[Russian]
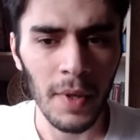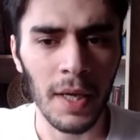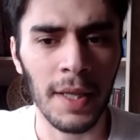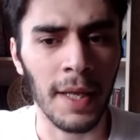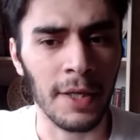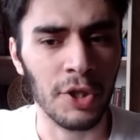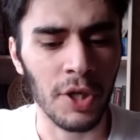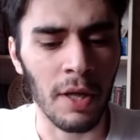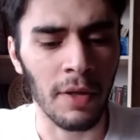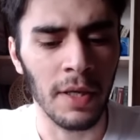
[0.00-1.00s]
для
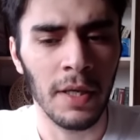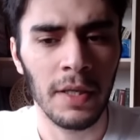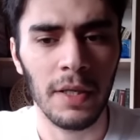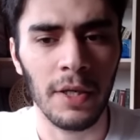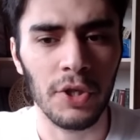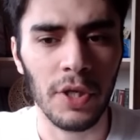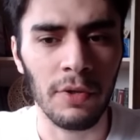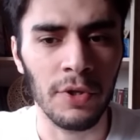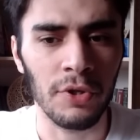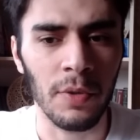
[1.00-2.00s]
начала, для
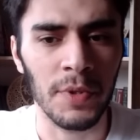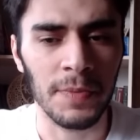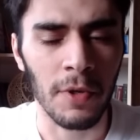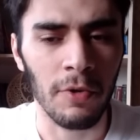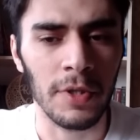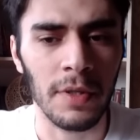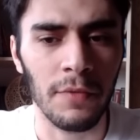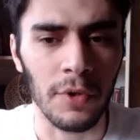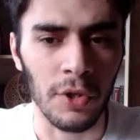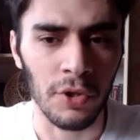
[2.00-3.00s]
начала еще беспокоятся
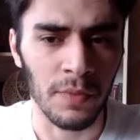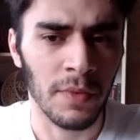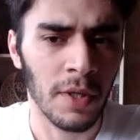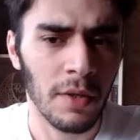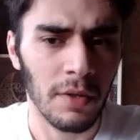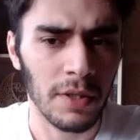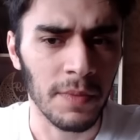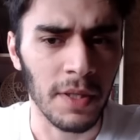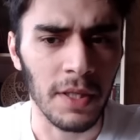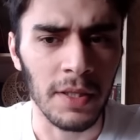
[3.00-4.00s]
вот о чем. Вот
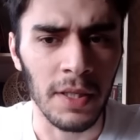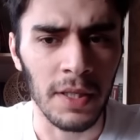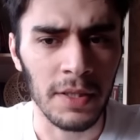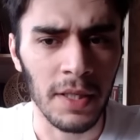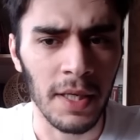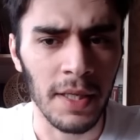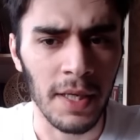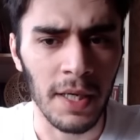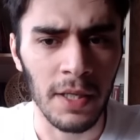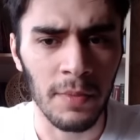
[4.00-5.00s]
смотрите, если коня
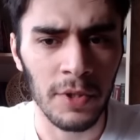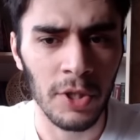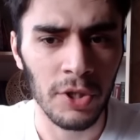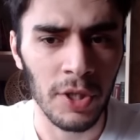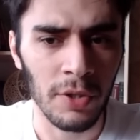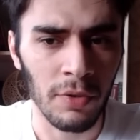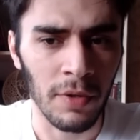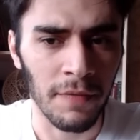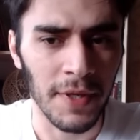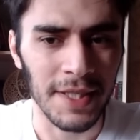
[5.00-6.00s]
как-нибудь защитить
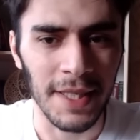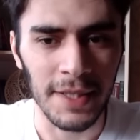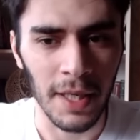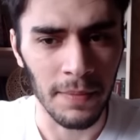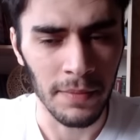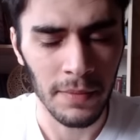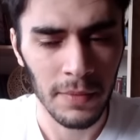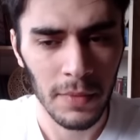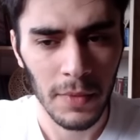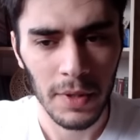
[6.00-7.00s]
ходом ферзь d7,
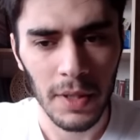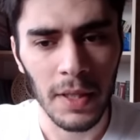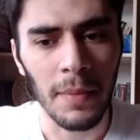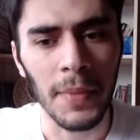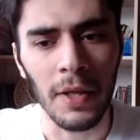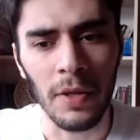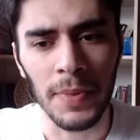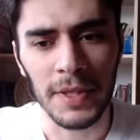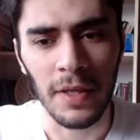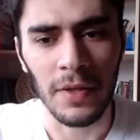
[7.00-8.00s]
тогда белый
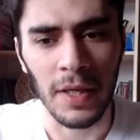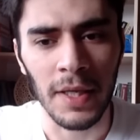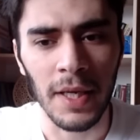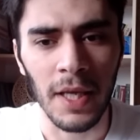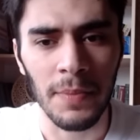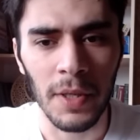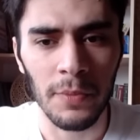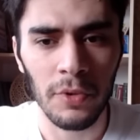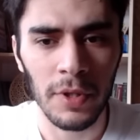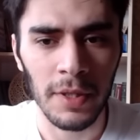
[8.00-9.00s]
поставит коня на e5,
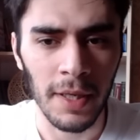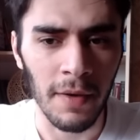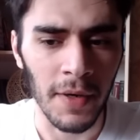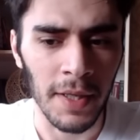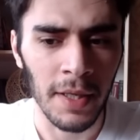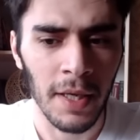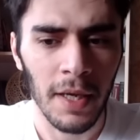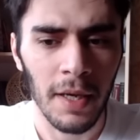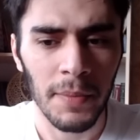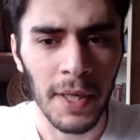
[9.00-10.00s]
будет атаковать.
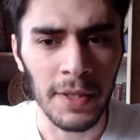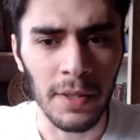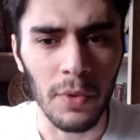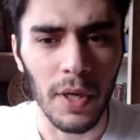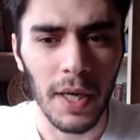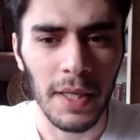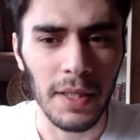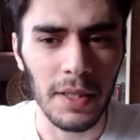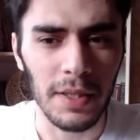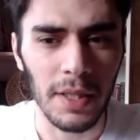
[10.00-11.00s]
Поэтому
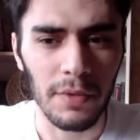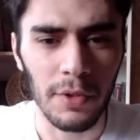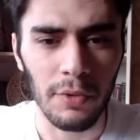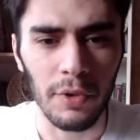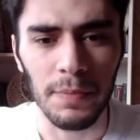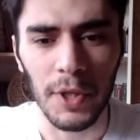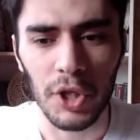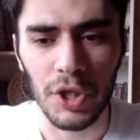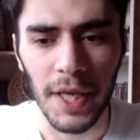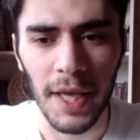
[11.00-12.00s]
они делают ход
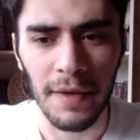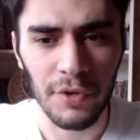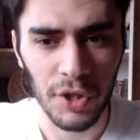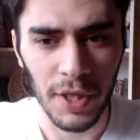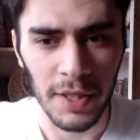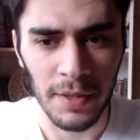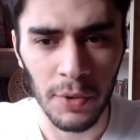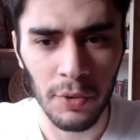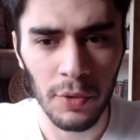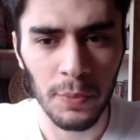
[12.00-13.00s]
пешкой f6,
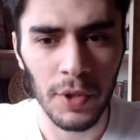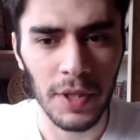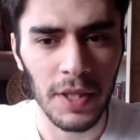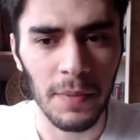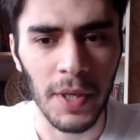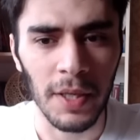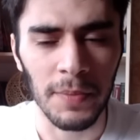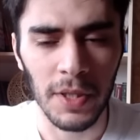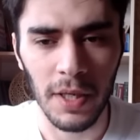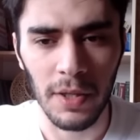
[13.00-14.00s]
берут поле e5
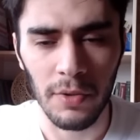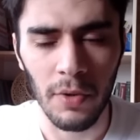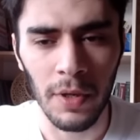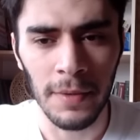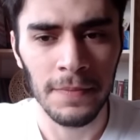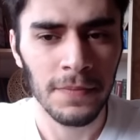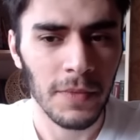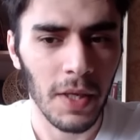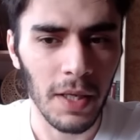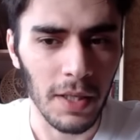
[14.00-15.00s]
под контроль
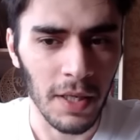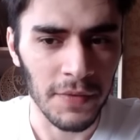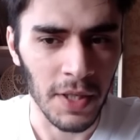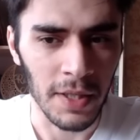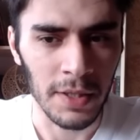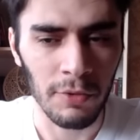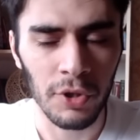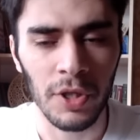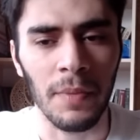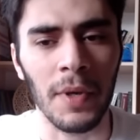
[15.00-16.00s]
и на всякий
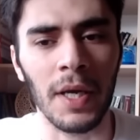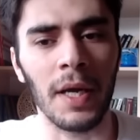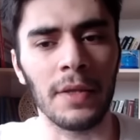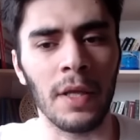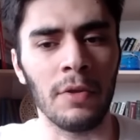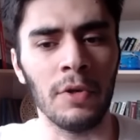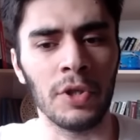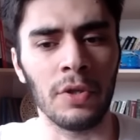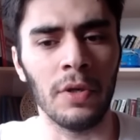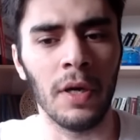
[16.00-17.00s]
случай намекает на то,
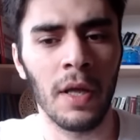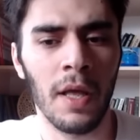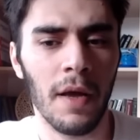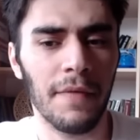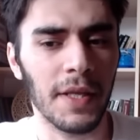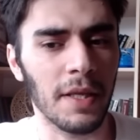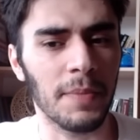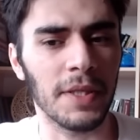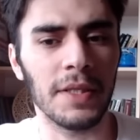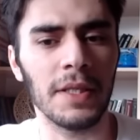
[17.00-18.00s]
что в этой
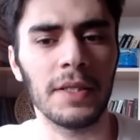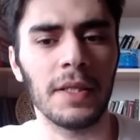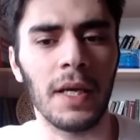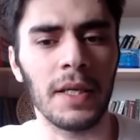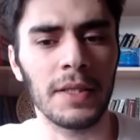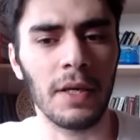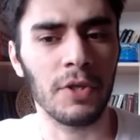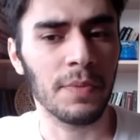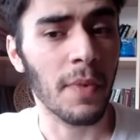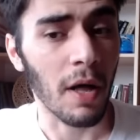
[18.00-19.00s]
позиции
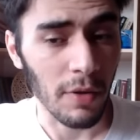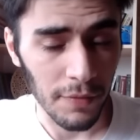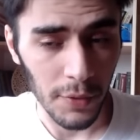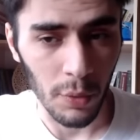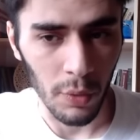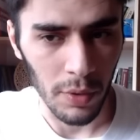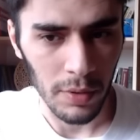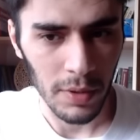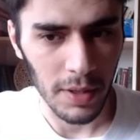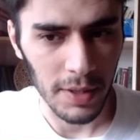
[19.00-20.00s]
осталось мало фигур
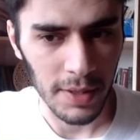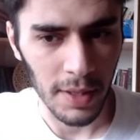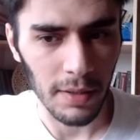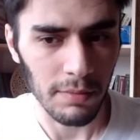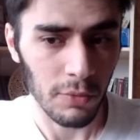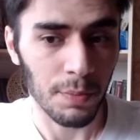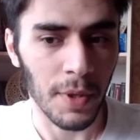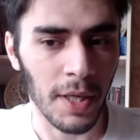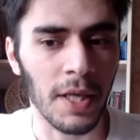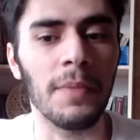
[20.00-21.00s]
на доске, ну, по
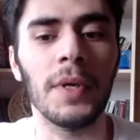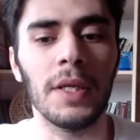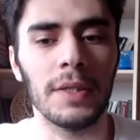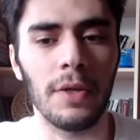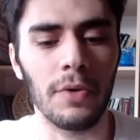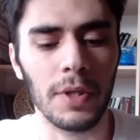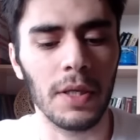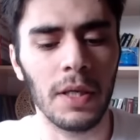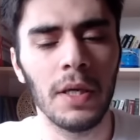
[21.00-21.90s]
крайней мере, из легких.